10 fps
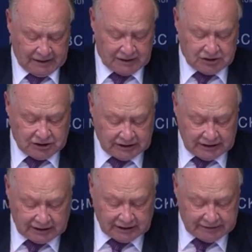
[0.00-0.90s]
с
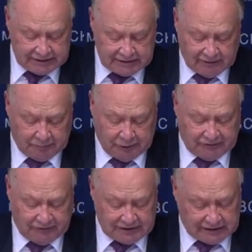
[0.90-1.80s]
14 по
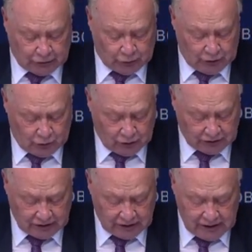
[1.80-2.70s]
22 год